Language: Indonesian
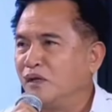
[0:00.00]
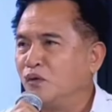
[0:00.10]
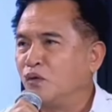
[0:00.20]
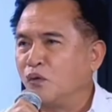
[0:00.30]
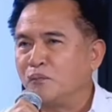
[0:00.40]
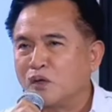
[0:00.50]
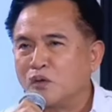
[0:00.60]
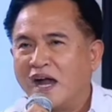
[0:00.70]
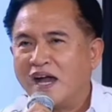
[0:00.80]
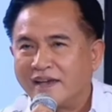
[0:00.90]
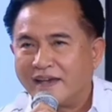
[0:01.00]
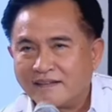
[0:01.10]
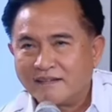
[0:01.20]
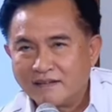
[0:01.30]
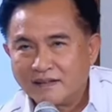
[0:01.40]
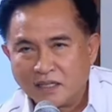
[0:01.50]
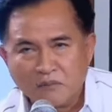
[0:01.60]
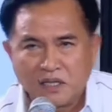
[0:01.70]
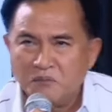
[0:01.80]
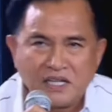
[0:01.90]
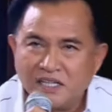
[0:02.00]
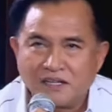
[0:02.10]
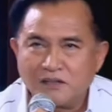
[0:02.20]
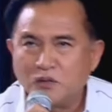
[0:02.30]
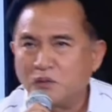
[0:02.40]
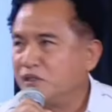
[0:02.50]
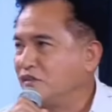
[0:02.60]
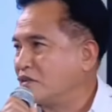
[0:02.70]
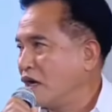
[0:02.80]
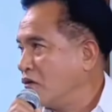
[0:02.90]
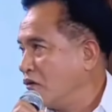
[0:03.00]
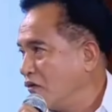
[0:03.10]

kok perlu angket, kita bikin mikir aja udah bisa kok.